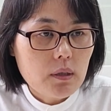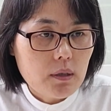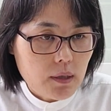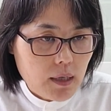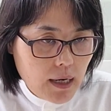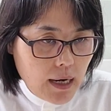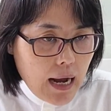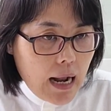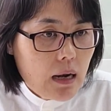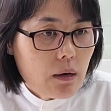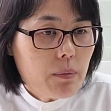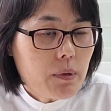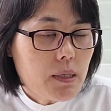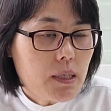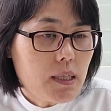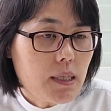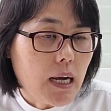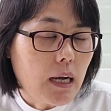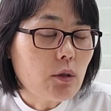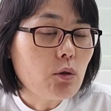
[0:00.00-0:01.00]
그러니까
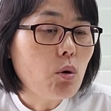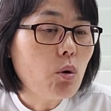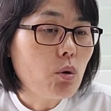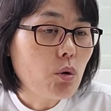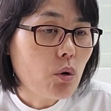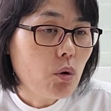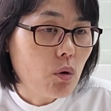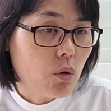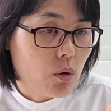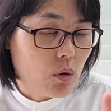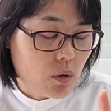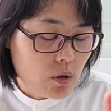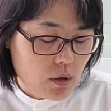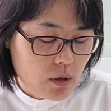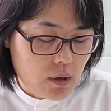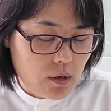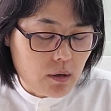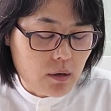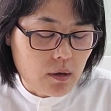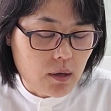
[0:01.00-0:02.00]
칼빈이
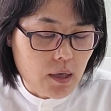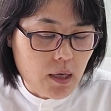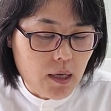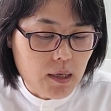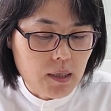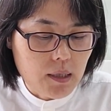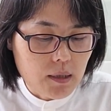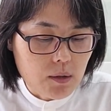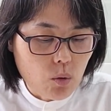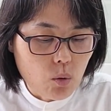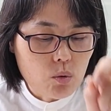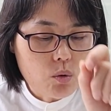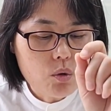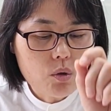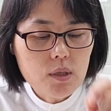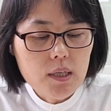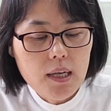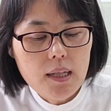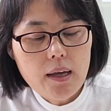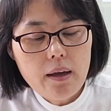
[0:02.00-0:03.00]
장로교의 그
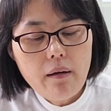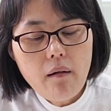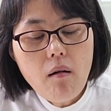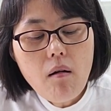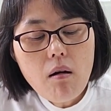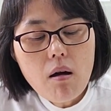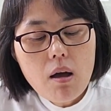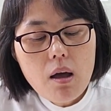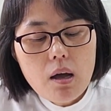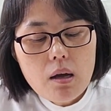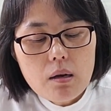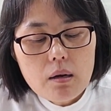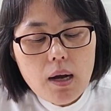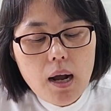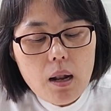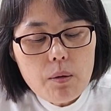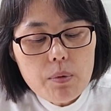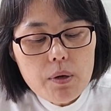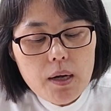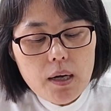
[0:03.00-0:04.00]
온조잖아요
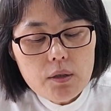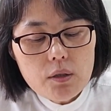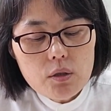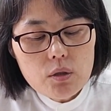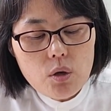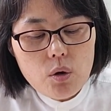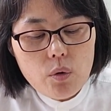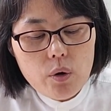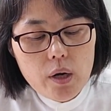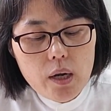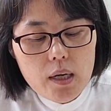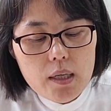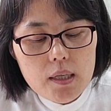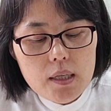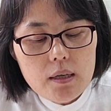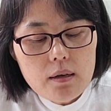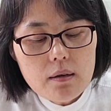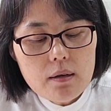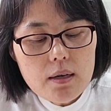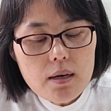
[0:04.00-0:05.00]
칼빈 같은 경우에는
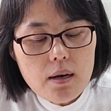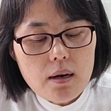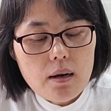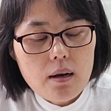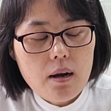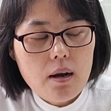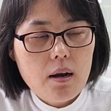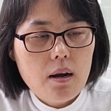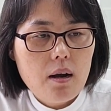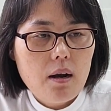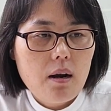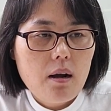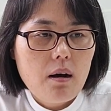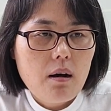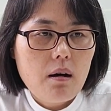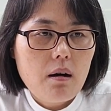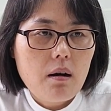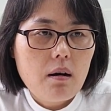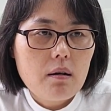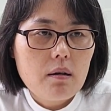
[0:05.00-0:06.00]
이거를
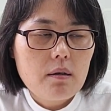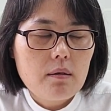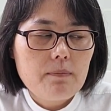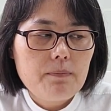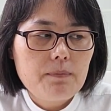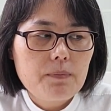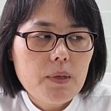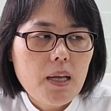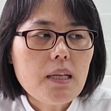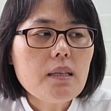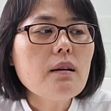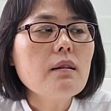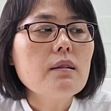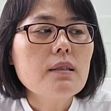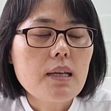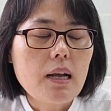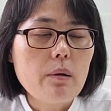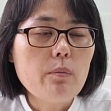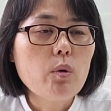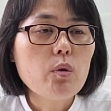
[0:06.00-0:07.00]
어, 해석을
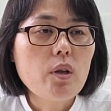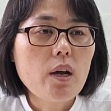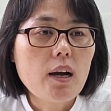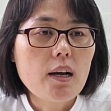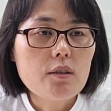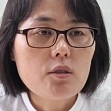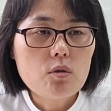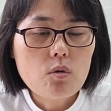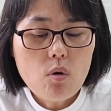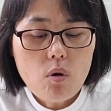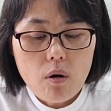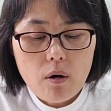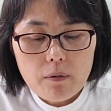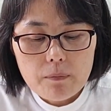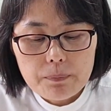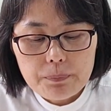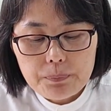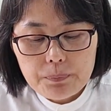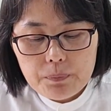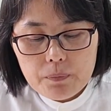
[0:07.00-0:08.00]

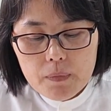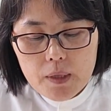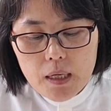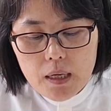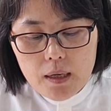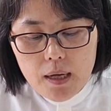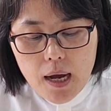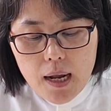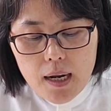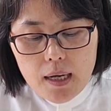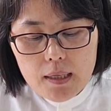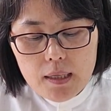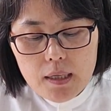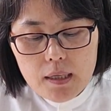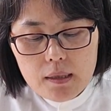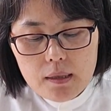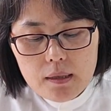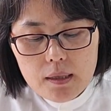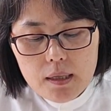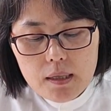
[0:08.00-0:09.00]
잘못해가지고 그러니까
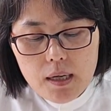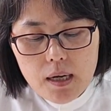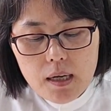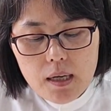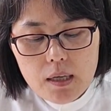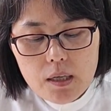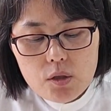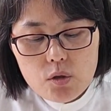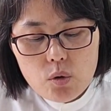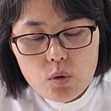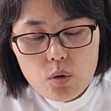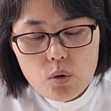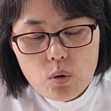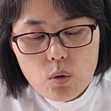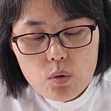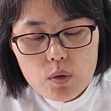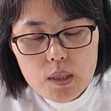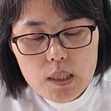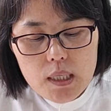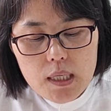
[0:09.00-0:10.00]
하나님께서 세상에 기초를
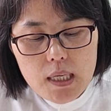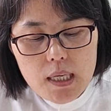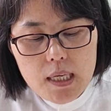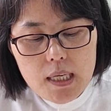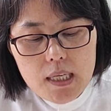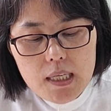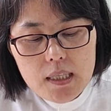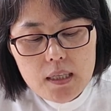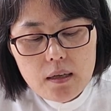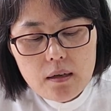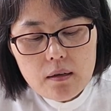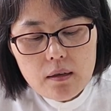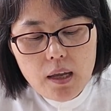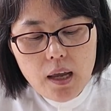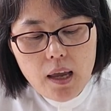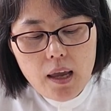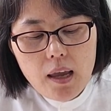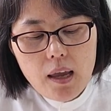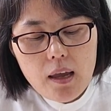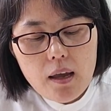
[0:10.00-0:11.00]
놓으시기
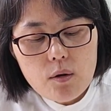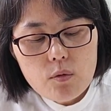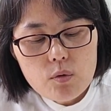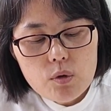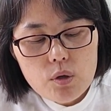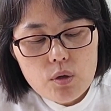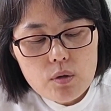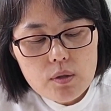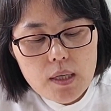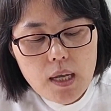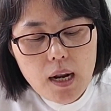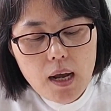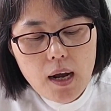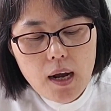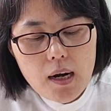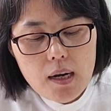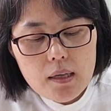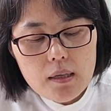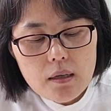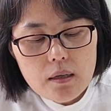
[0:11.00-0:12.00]
이전에 우리로 사랑
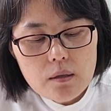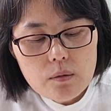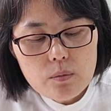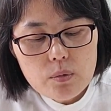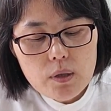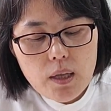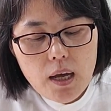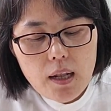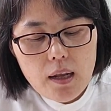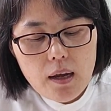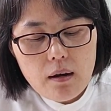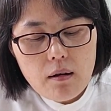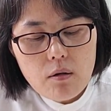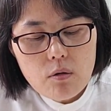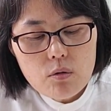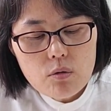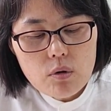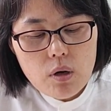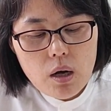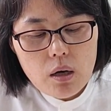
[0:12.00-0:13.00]
안에서 그분 안에
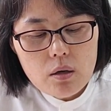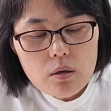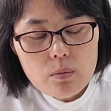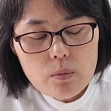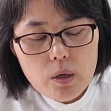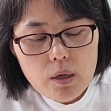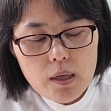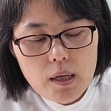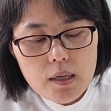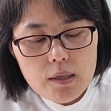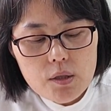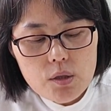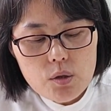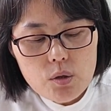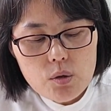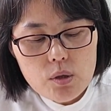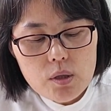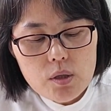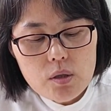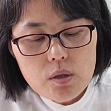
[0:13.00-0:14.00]
거룩하고 흠없게
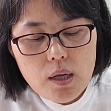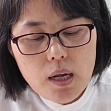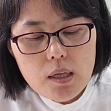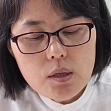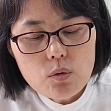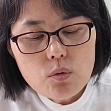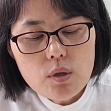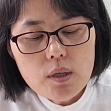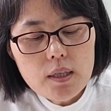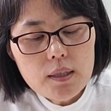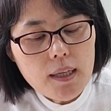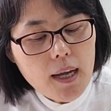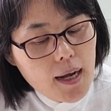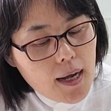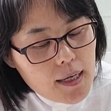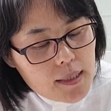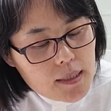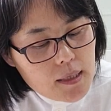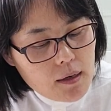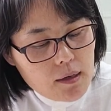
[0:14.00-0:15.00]
하시려 그리스도 안에서 우리를
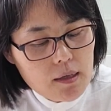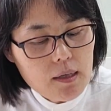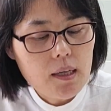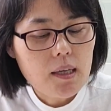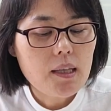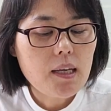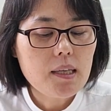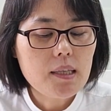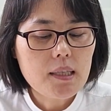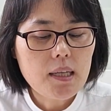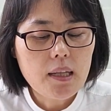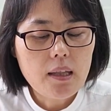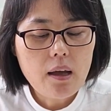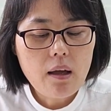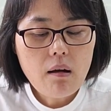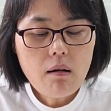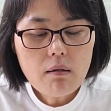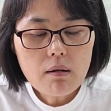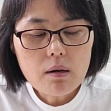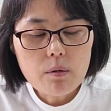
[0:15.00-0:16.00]
택하시어 이렇게 돼
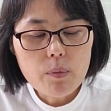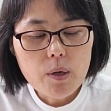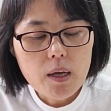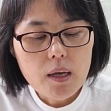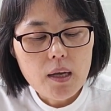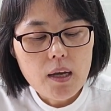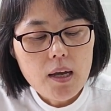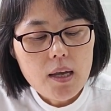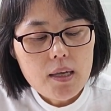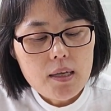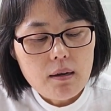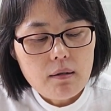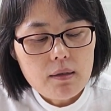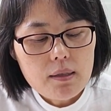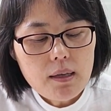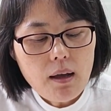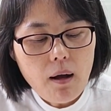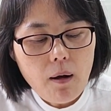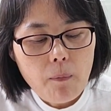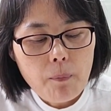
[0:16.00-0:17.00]
있잖아요. 그러면
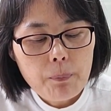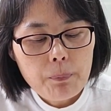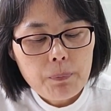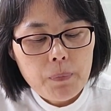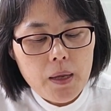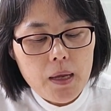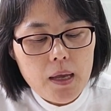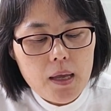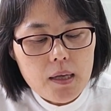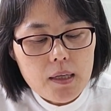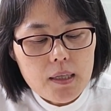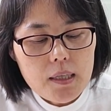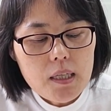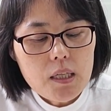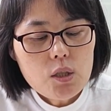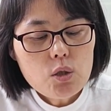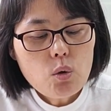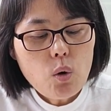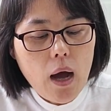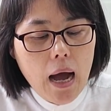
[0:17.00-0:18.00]
여기서
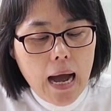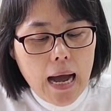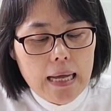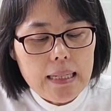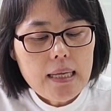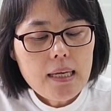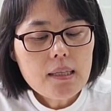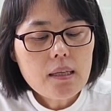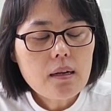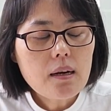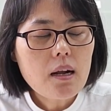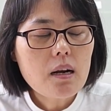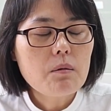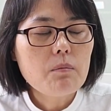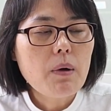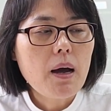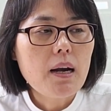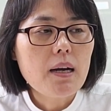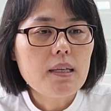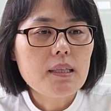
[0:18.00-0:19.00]
그리스도 안에서라는
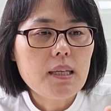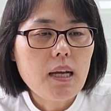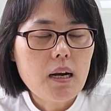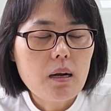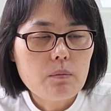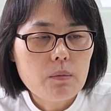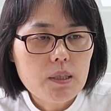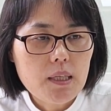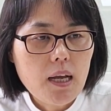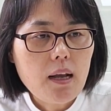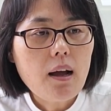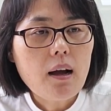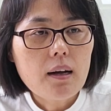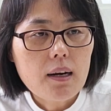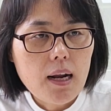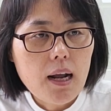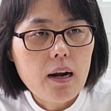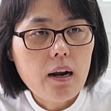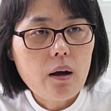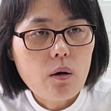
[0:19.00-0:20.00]
말을 이 사람은
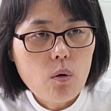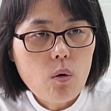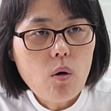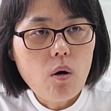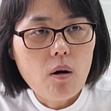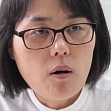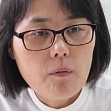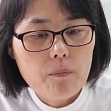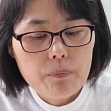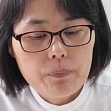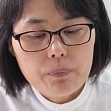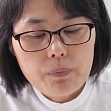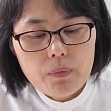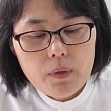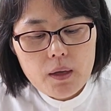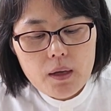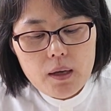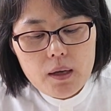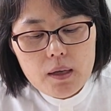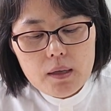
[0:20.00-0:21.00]
생각을 안 하고
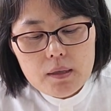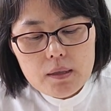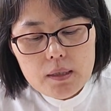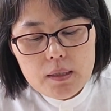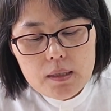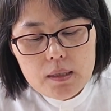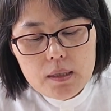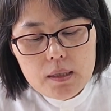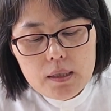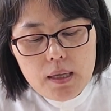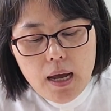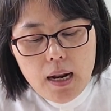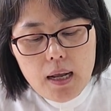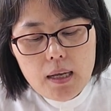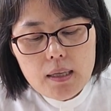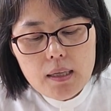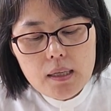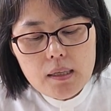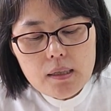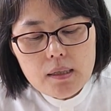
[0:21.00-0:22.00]

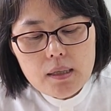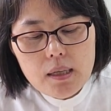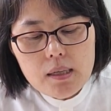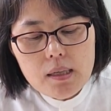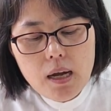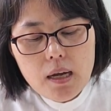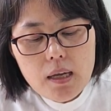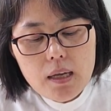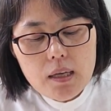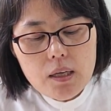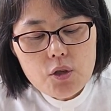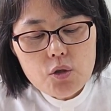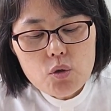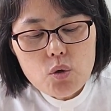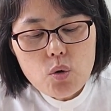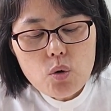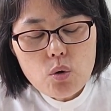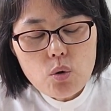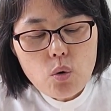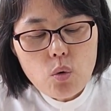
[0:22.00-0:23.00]
하나님께서 세상에
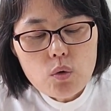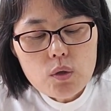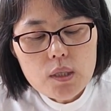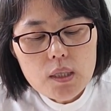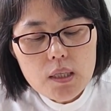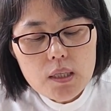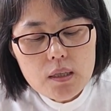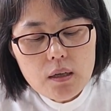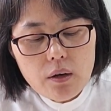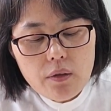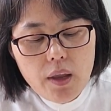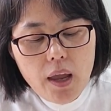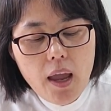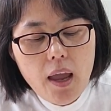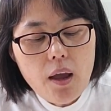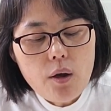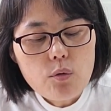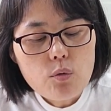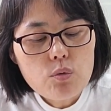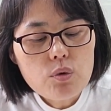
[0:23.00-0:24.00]
기초를 놓으시기
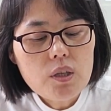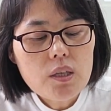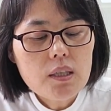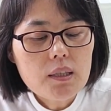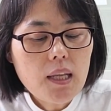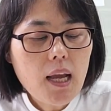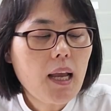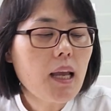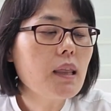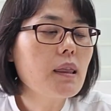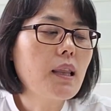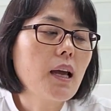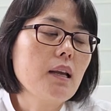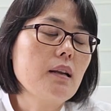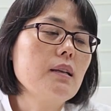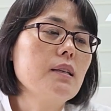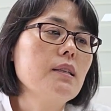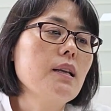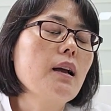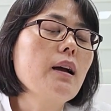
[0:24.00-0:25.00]
전에 우리를 택했다
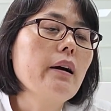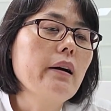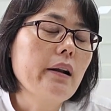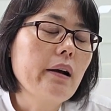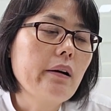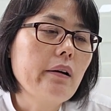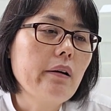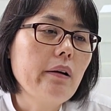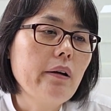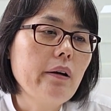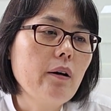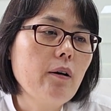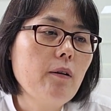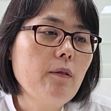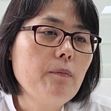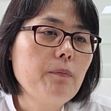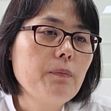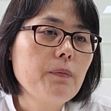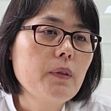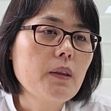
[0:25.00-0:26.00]
이렇게 생각을 한 거예요.
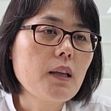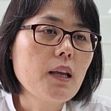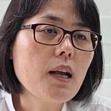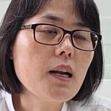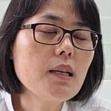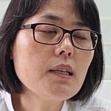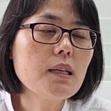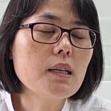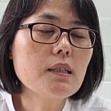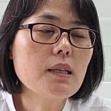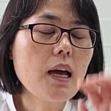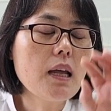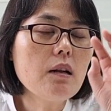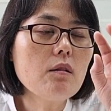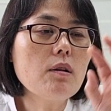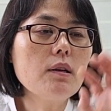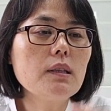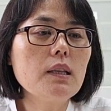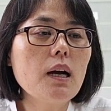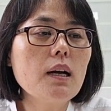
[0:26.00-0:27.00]
그러니까 하나님께서
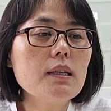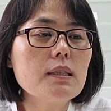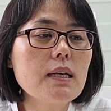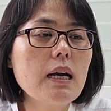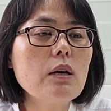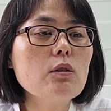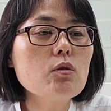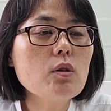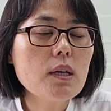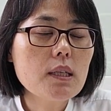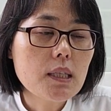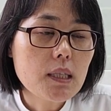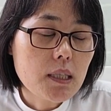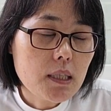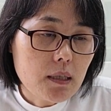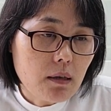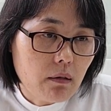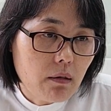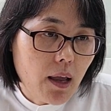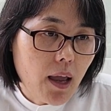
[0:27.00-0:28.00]
하늘과 땅을 창조하시기
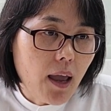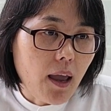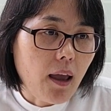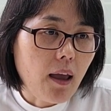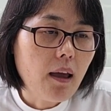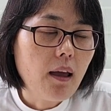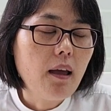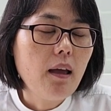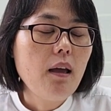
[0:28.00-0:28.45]
전에